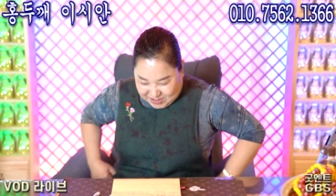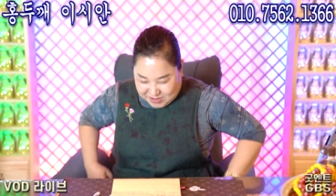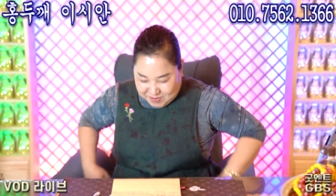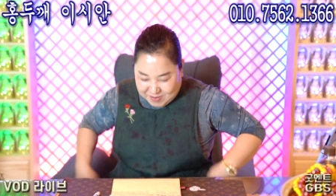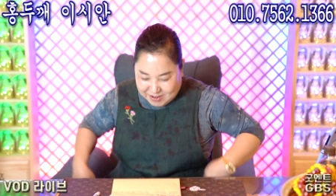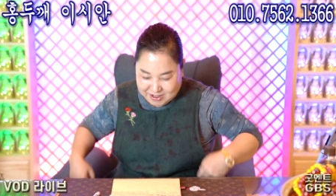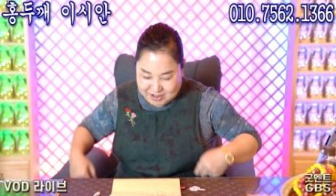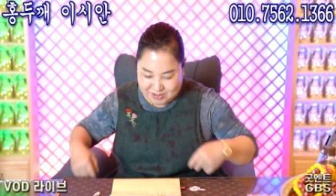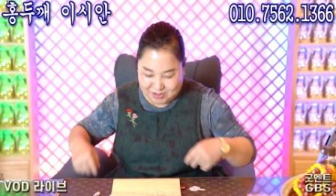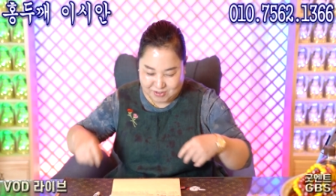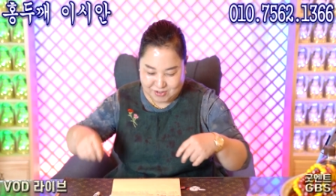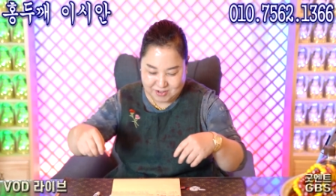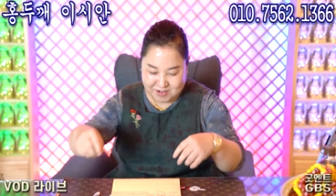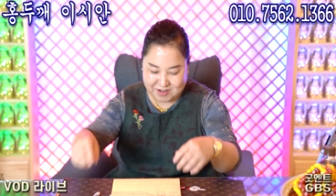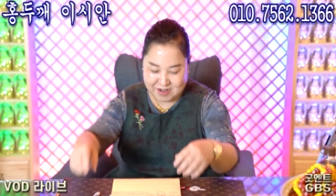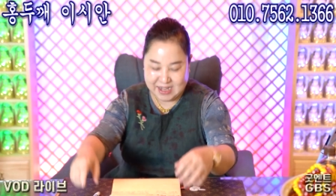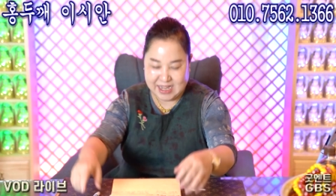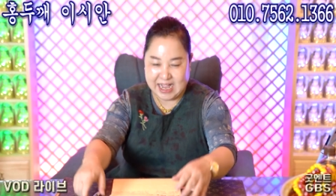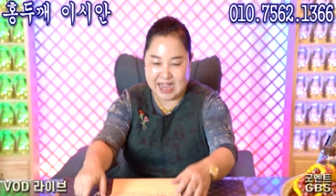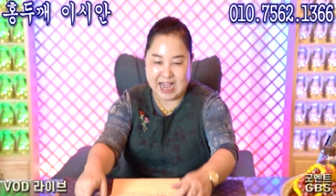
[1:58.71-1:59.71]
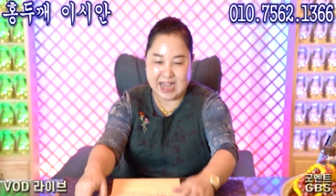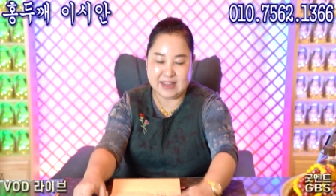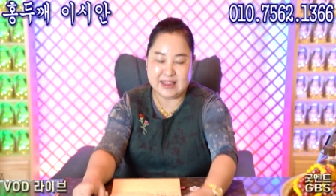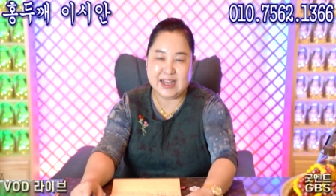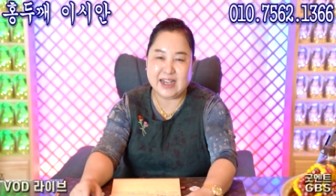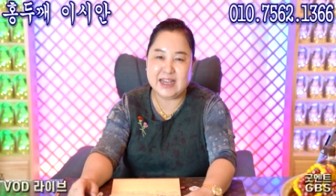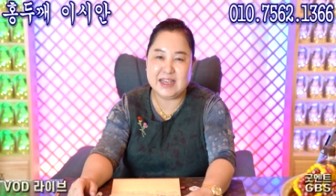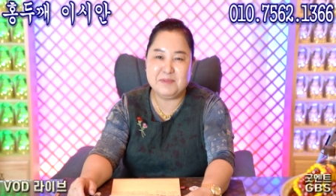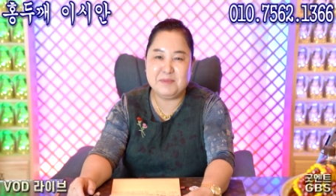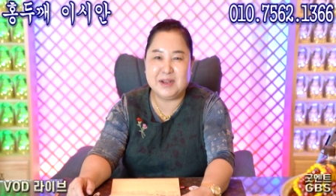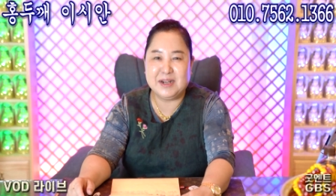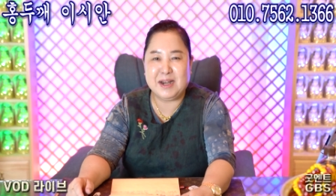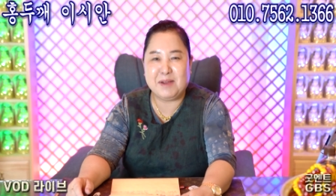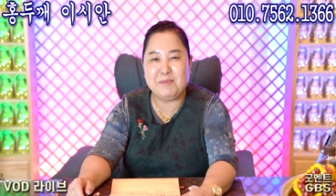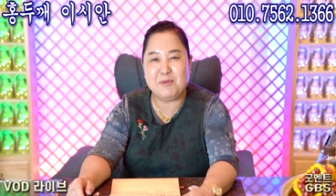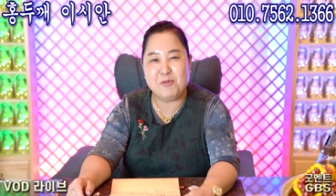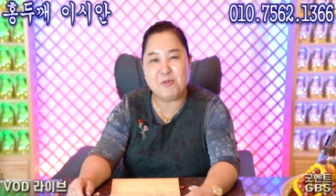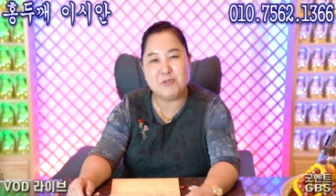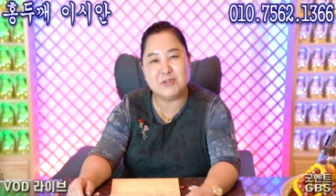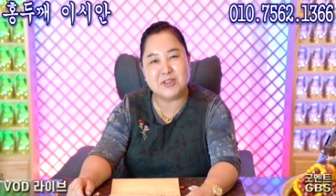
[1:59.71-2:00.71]
그 말을 듣고 아 내가 이 말을
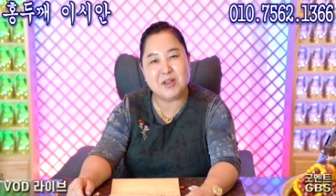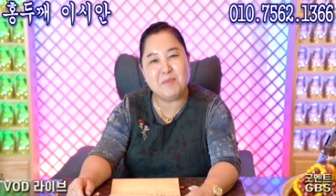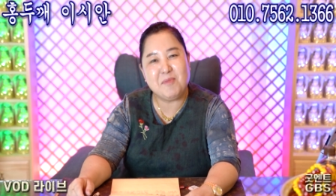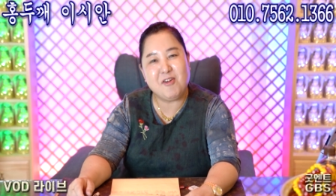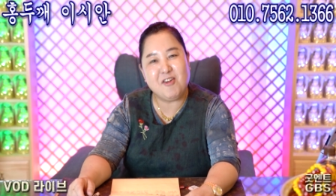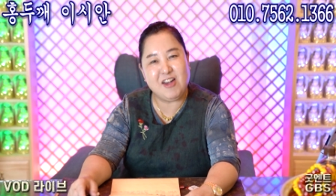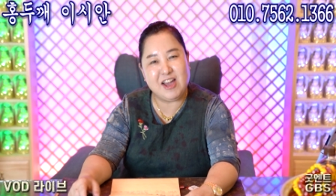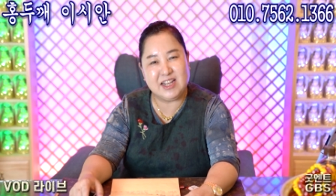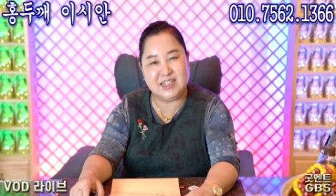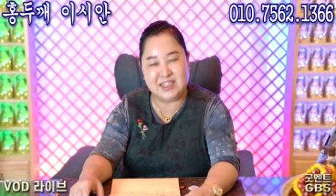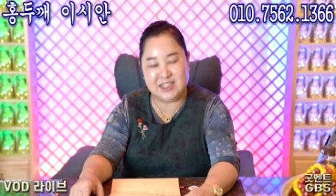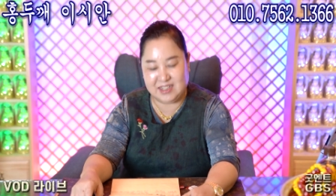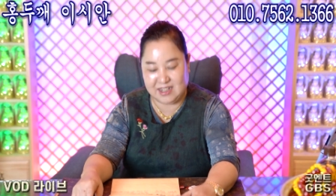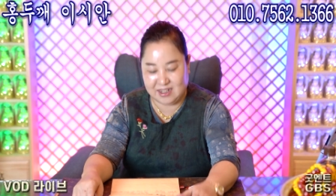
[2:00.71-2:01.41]
한번 꼭 써먹어야지